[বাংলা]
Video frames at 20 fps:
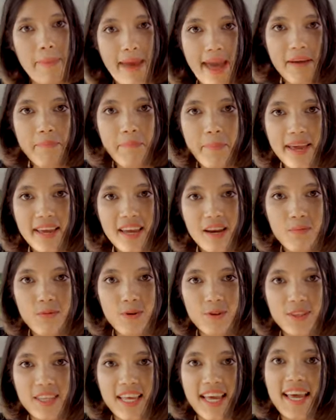ব্যাকপ্যাকের
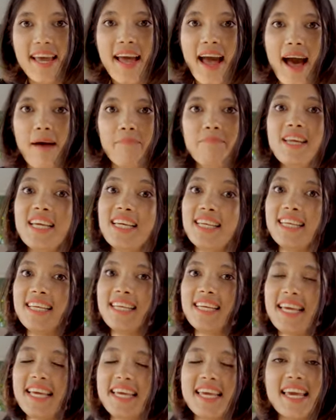মধ্যে আপনি
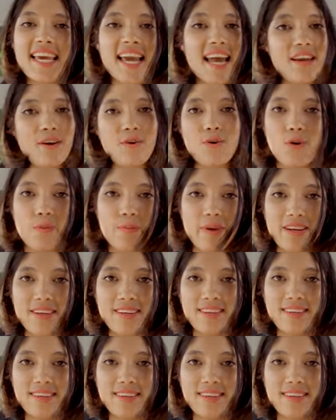কি কি ক্যারি করবেন